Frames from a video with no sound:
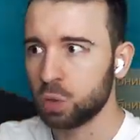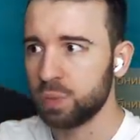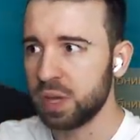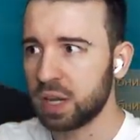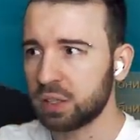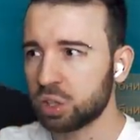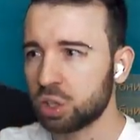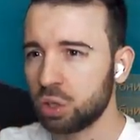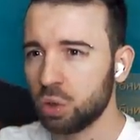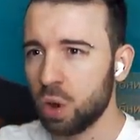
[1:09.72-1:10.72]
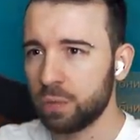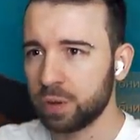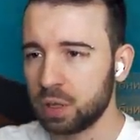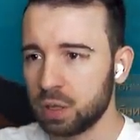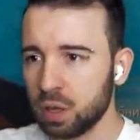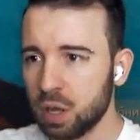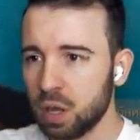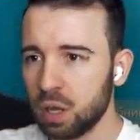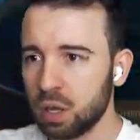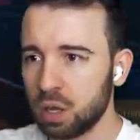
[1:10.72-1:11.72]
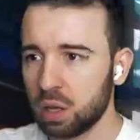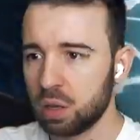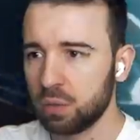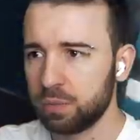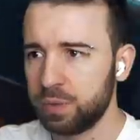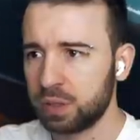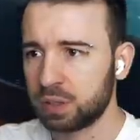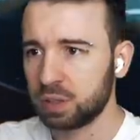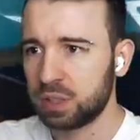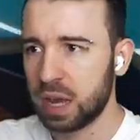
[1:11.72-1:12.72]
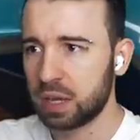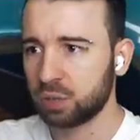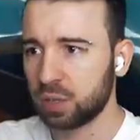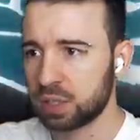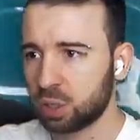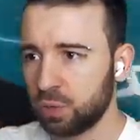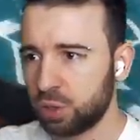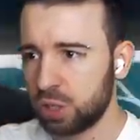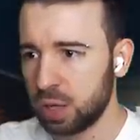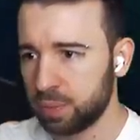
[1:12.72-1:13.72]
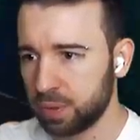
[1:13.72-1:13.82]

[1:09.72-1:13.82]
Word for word: Клубника это же новый э, вид ягод. У нас такого еще не